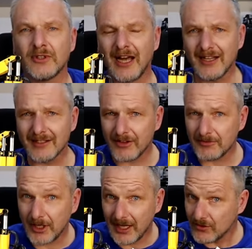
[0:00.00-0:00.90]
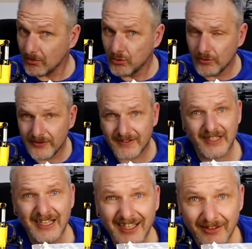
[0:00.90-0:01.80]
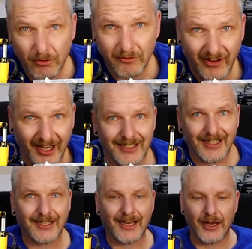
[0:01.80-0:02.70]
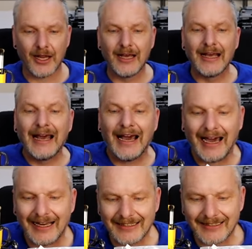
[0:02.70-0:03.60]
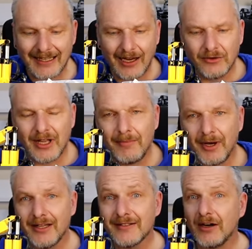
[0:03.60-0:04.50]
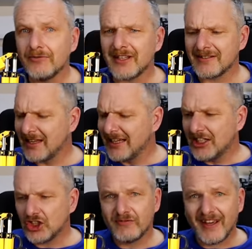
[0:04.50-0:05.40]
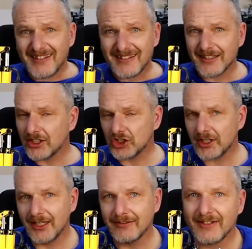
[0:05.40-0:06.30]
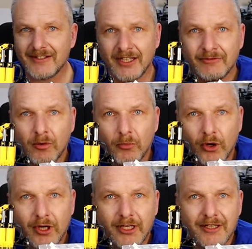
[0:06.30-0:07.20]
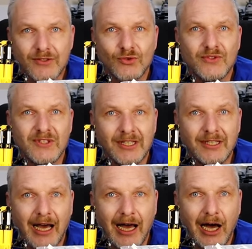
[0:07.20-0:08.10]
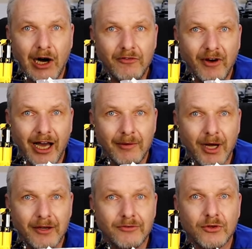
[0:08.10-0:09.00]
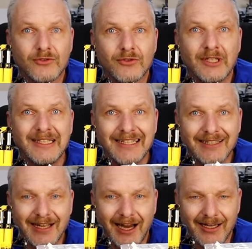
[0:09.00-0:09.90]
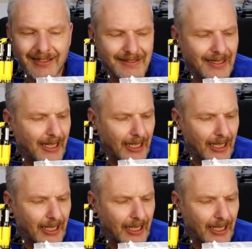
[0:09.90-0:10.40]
und alles, was man an so einem Buvis irgendwo verändern kann, rangetraut, habe alles auf das Schwächste gestellt, was irgendwo möglich ist und siehe da, auf einmal funktionierte alles.